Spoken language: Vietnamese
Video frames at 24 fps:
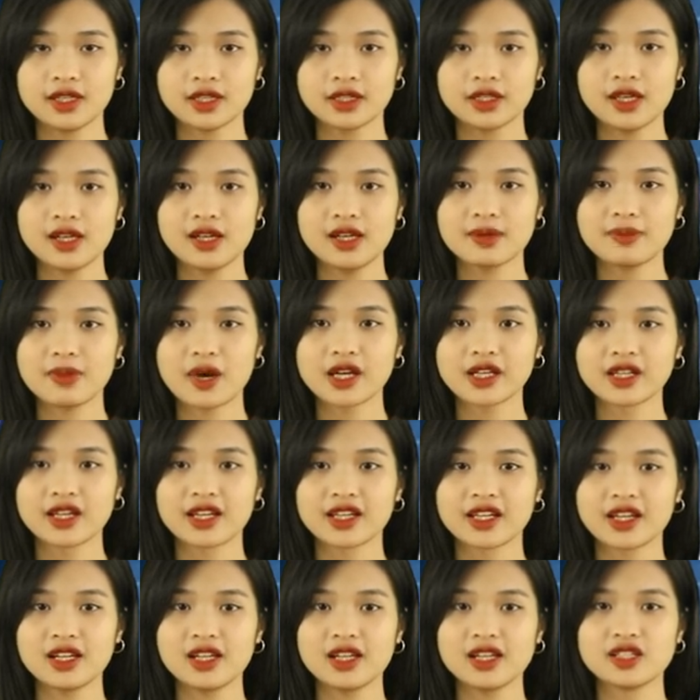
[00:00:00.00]
Đây là 3
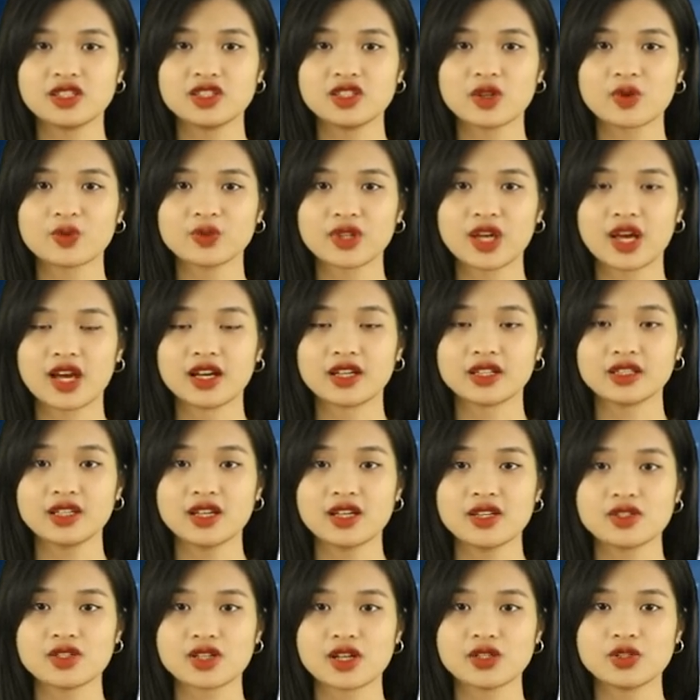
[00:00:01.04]
ngày cắt lành trong tháng
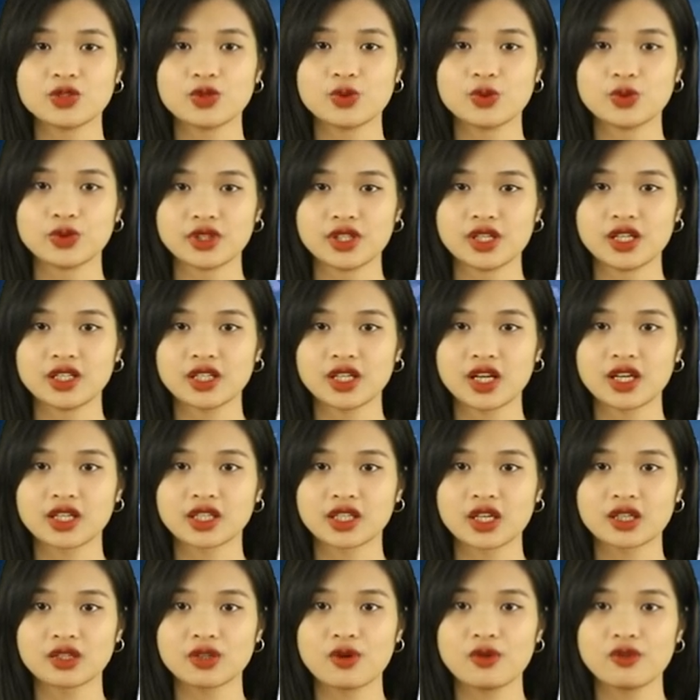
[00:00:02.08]
để gia chủ tiến
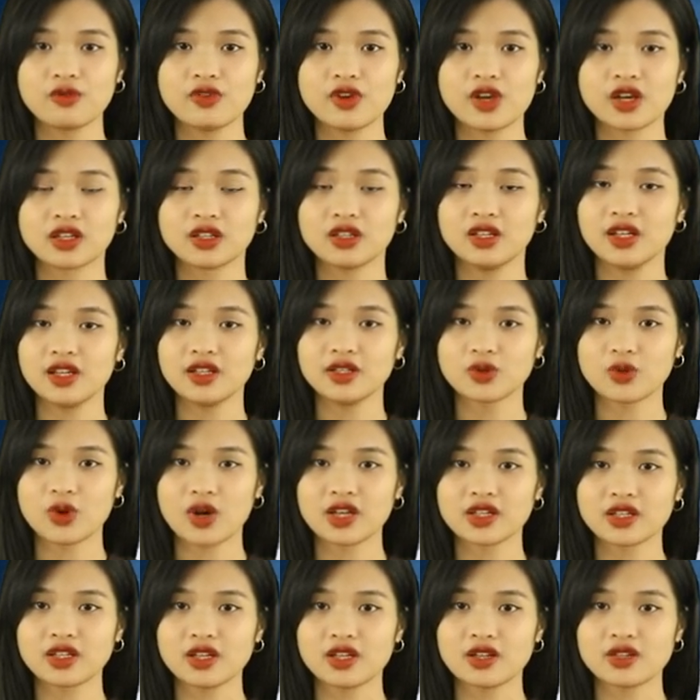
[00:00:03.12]
hành các công việc liên
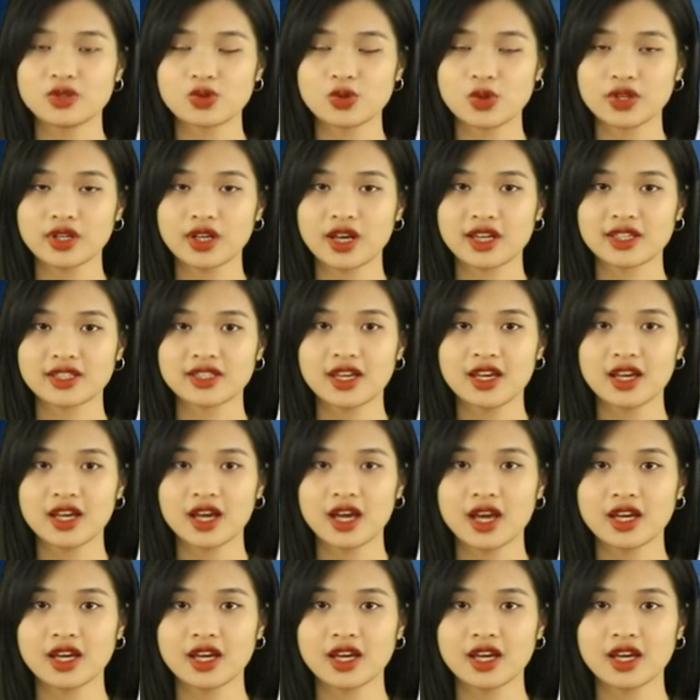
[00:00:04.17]
quan đến xuất hành